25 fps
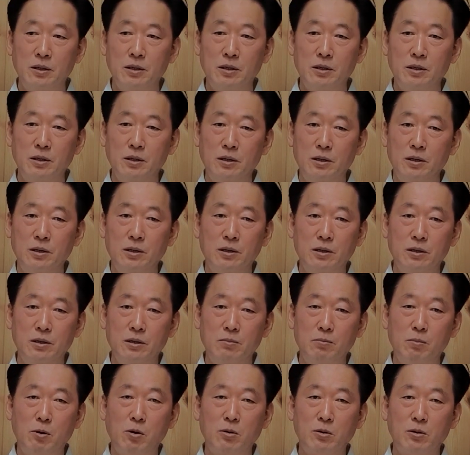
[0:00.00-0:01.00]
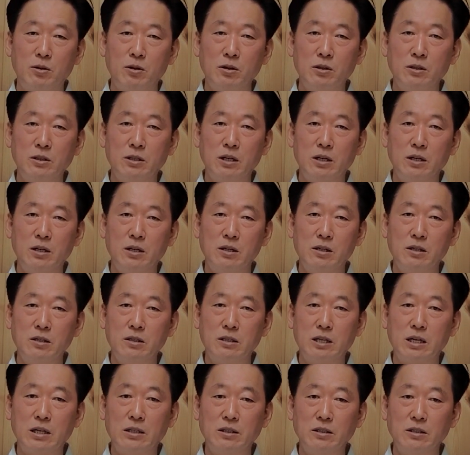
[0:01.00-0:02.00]

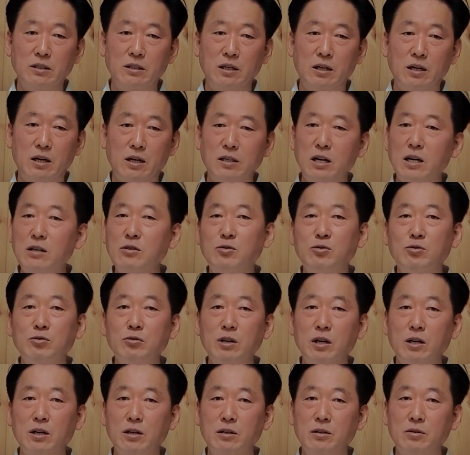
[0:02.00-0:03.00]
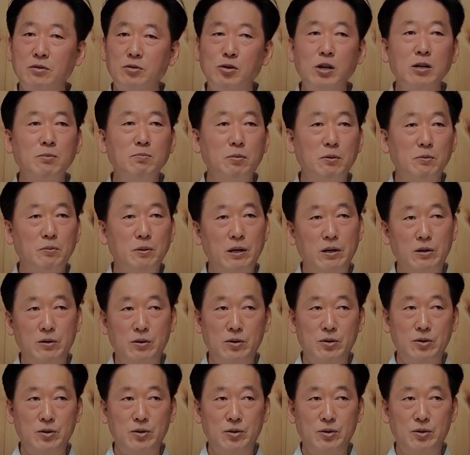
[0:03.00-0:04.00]
복덕자락을 쌓는데 가장 중요한
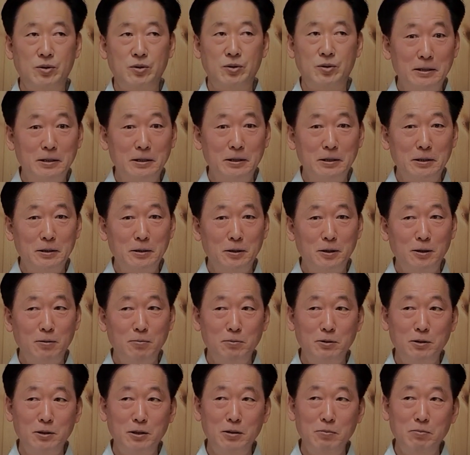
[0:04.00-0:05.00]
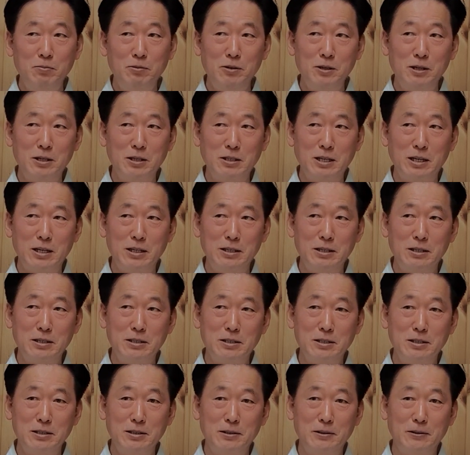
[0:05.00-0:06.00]
수행법이라고. 여러분들이 힘들게 사는
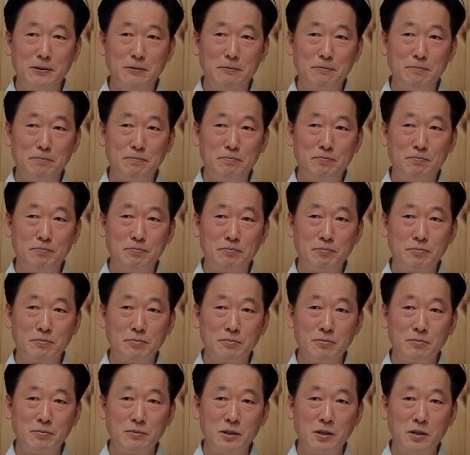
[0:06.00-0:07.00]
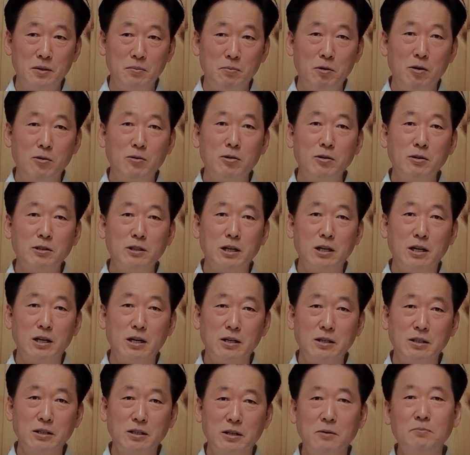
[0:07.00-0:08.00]
것은
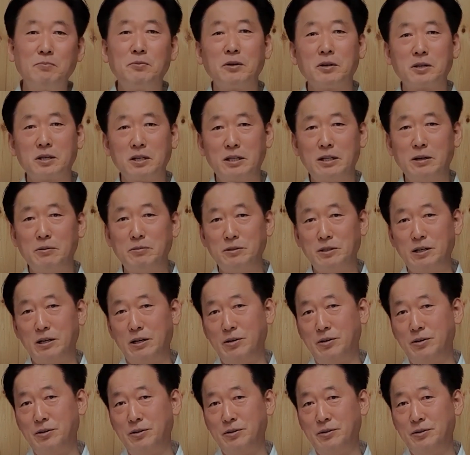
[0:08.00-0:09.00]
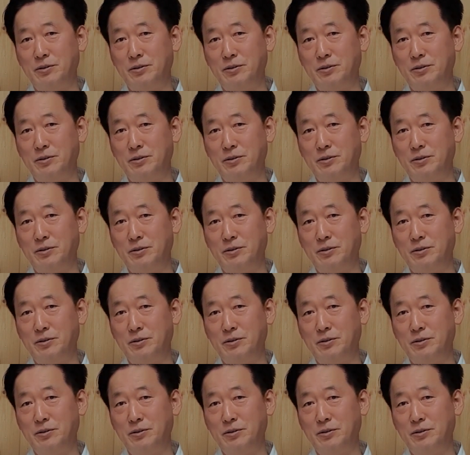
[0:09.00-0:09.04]
복덕자랑이 없었기 때문에요.